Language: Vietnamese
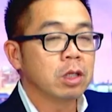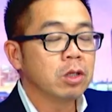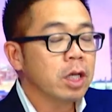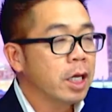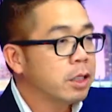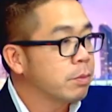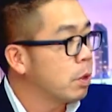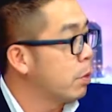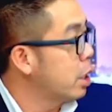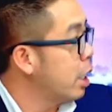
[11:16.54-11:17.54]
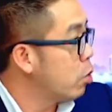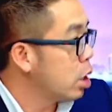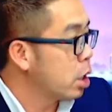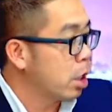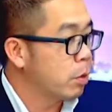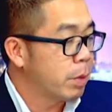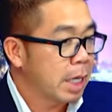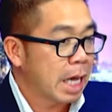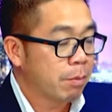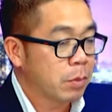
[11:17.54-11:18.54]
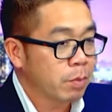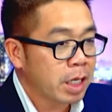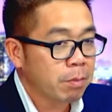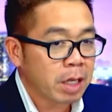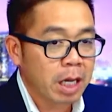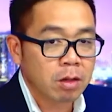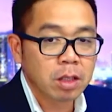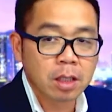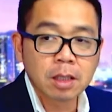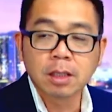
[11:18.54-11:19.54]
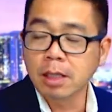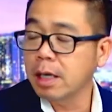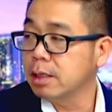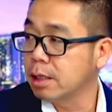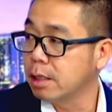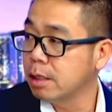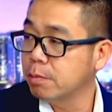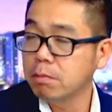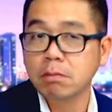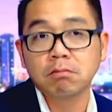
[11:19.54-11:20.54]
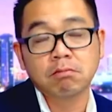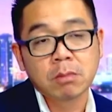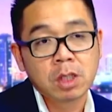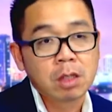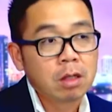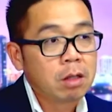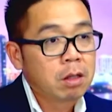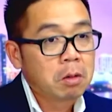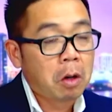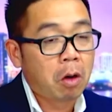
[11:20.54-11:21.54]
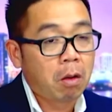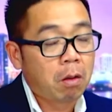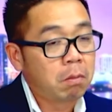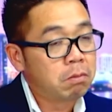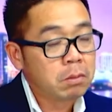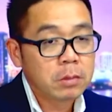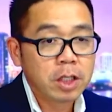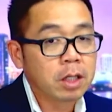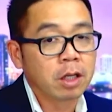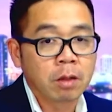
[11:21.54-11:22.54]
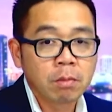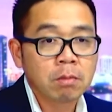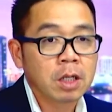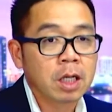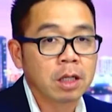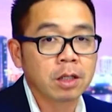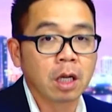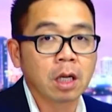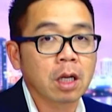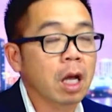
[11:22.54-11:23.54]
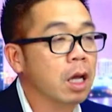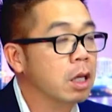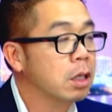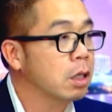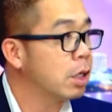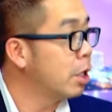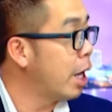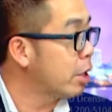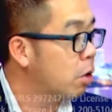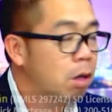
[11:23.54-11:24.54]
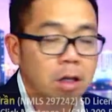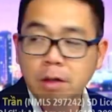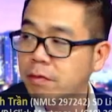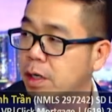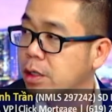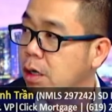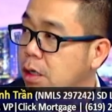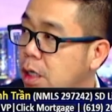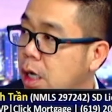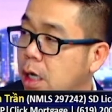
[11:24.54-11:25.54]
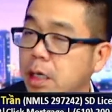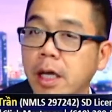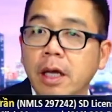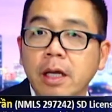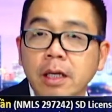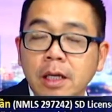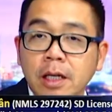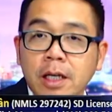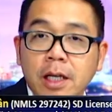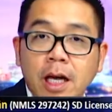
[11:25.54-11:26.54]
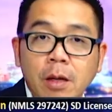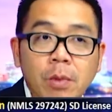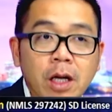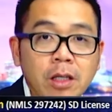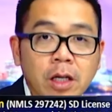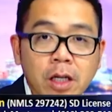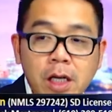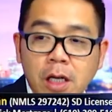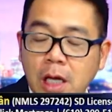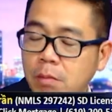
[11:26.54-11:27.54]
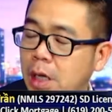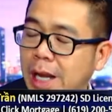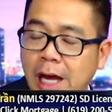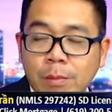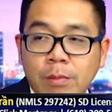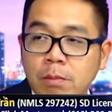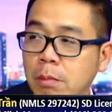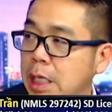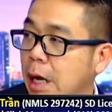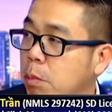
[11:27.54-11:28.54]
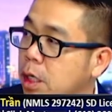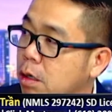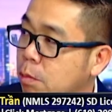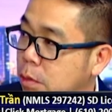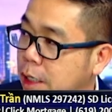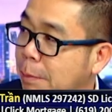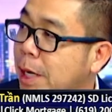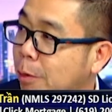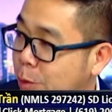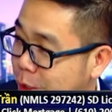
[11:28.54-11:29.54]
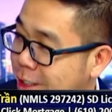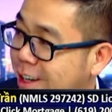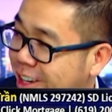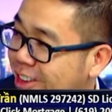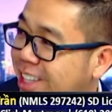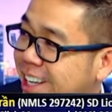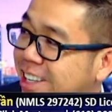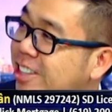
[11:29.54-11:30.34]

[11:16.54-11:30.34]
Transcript: good agent mà mình theo cái kinh nghiệm mà mình làm mười mấy năm nay, có những người agent đó họ viết những uh, những cái lá thơ, lá thơ, lá thơ. và những wow. cái cái hình ảnh mà, những cái hình ảnh mà làm mình đọc thấy đó. cảm động nữa, chứ đừng có nói gì cái người